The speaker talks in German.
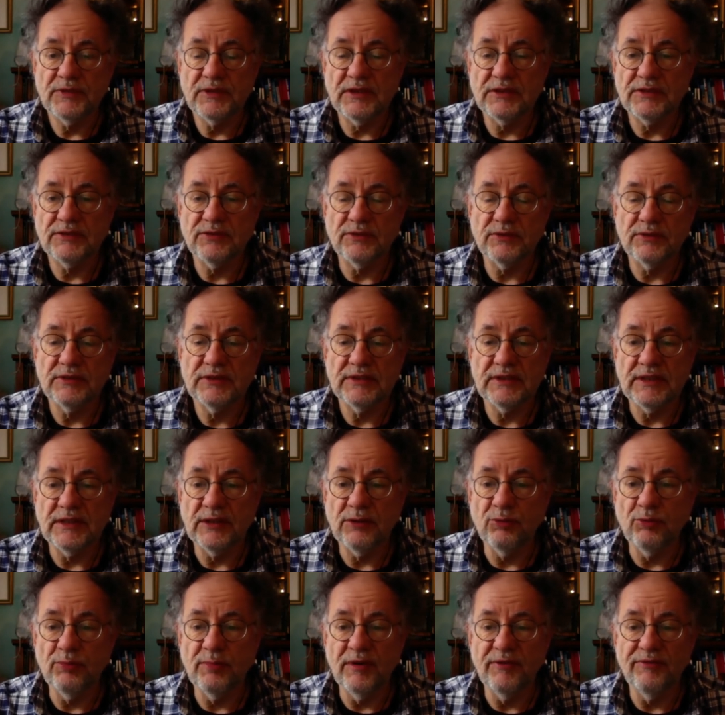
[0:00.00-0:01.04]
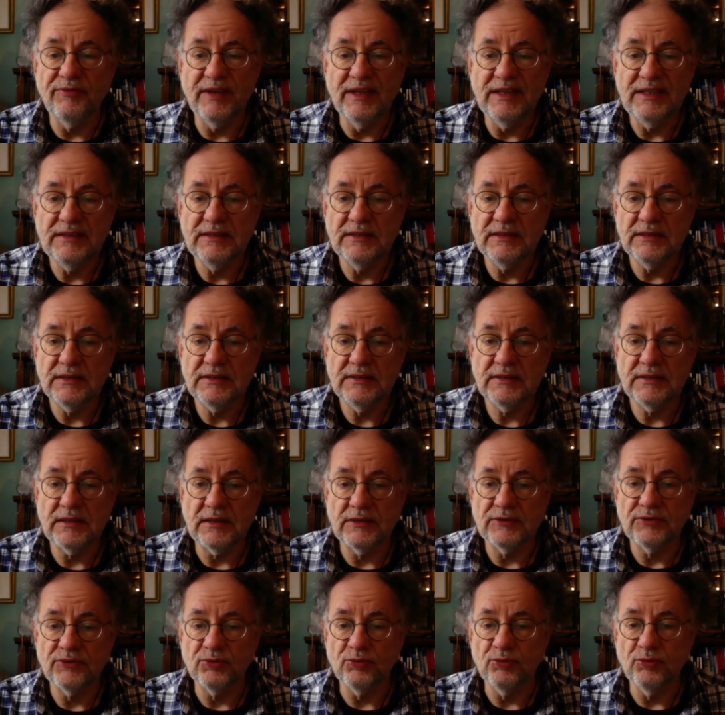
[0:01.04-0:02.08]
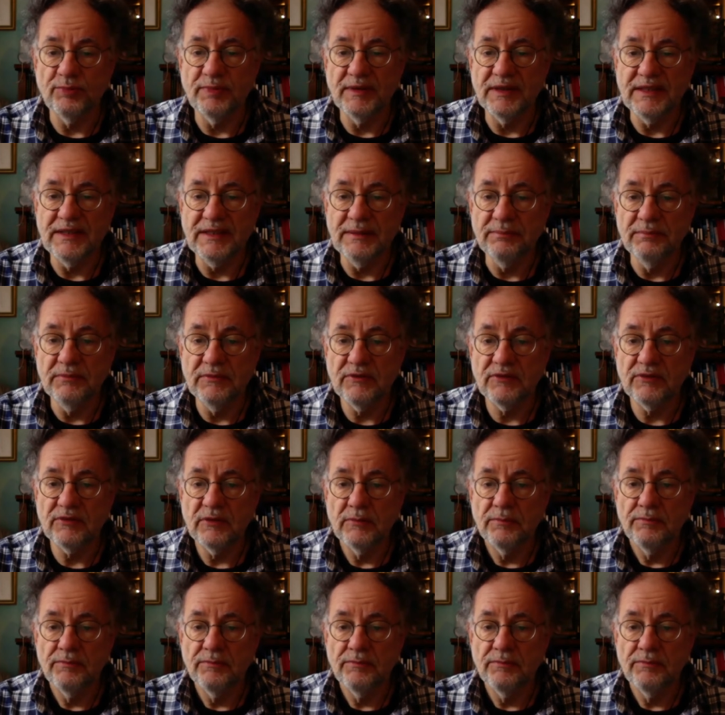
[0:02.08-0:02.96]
das uns eher überwältigt, also übernimmt